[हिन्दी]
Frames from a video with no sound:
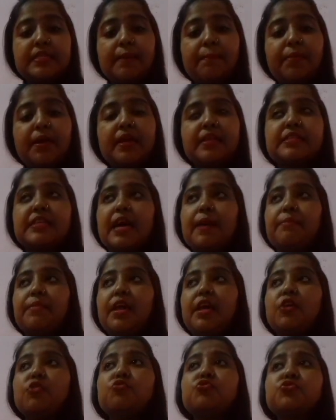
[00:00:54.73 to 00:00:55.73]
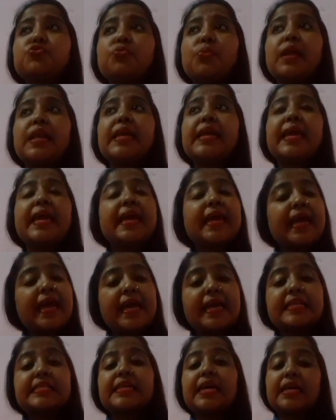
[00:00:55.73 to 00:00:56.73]
सबके सामने यूजुअली एक
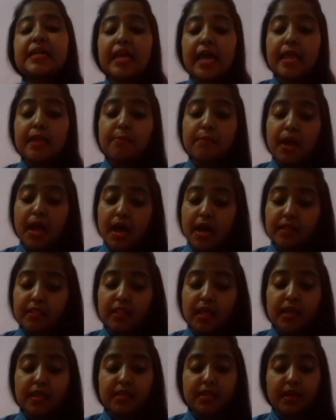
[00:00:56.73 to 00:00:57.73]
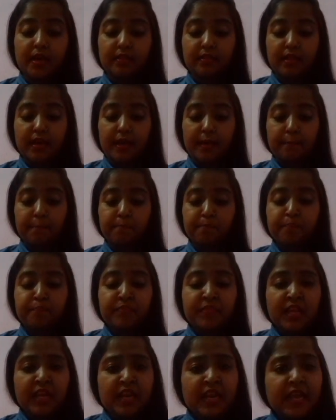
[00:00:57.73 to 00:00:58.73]
ऐसा टाइम आता ही आता है
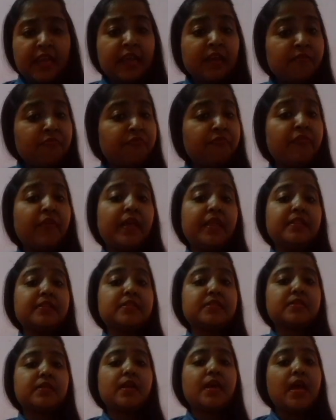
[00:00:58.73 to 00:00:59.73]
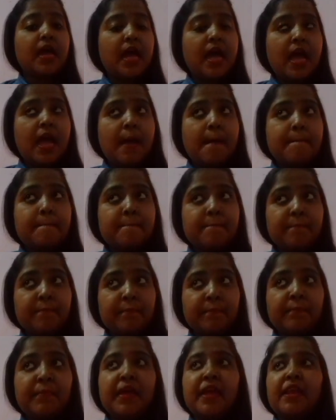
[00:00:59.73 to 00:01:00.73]
लेकिन फ्रेंड्स
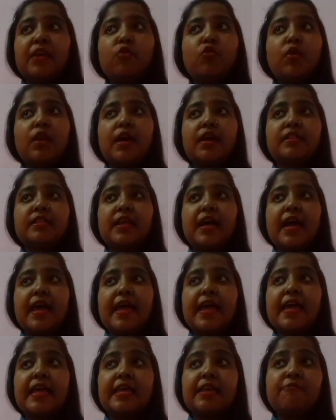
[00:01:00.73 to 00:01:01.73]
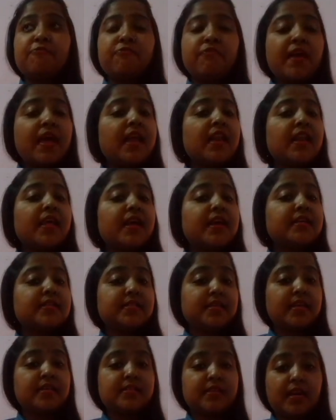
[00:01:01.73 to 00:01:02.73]
मेरे को लगता है कि फेलियर
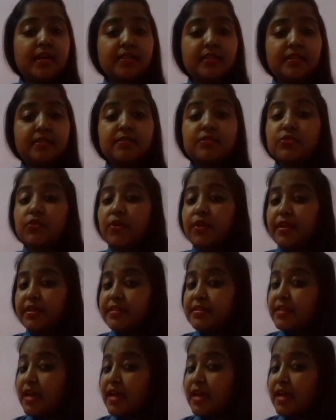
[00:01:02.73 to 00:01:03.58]
से ज़्यादा सॉरी